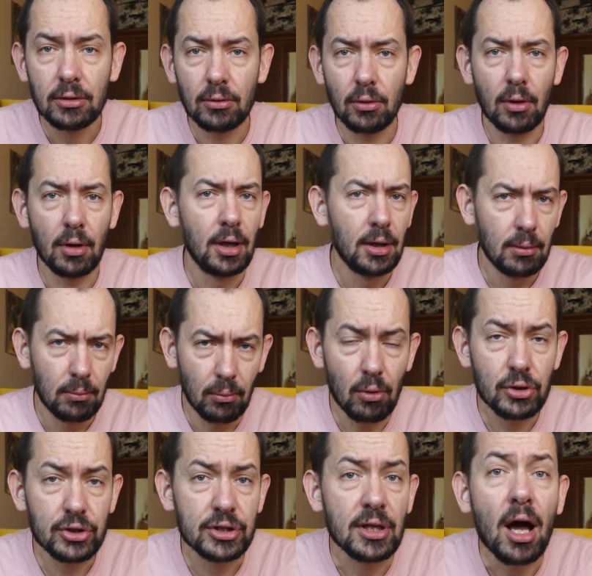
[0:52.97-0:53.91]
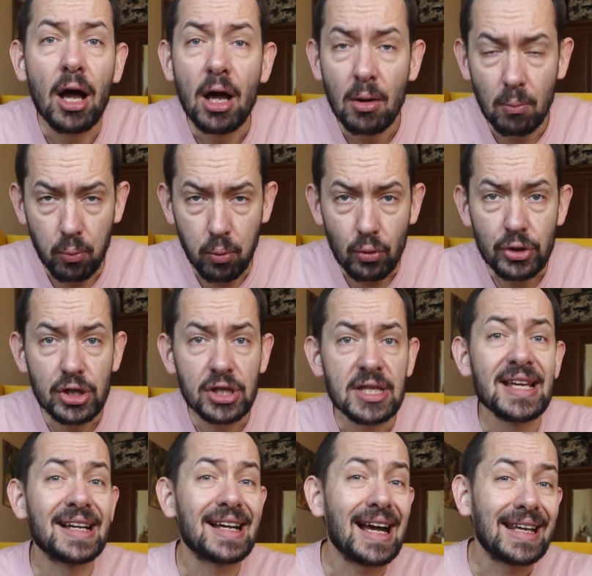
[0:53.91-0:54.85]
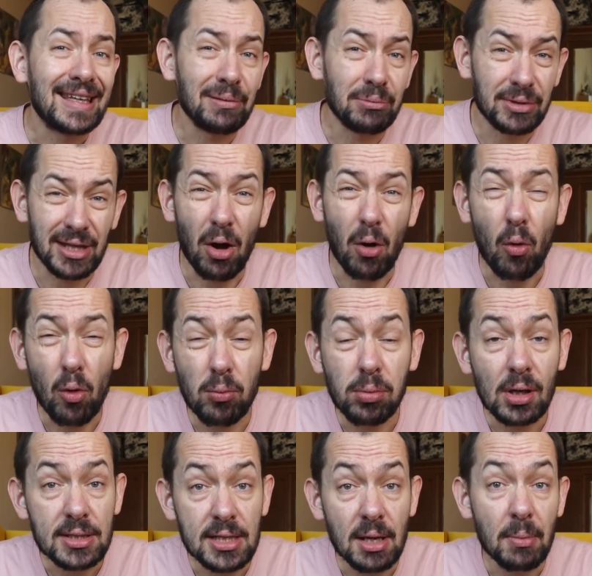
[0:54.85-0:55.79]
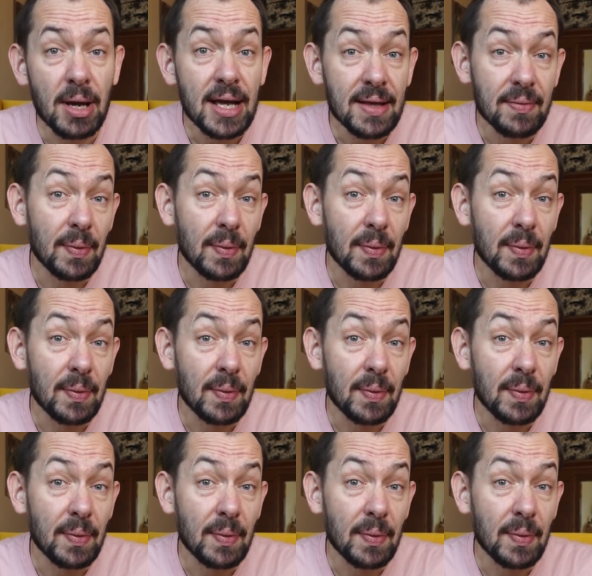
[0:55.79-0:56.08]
то можно будет каким-то образом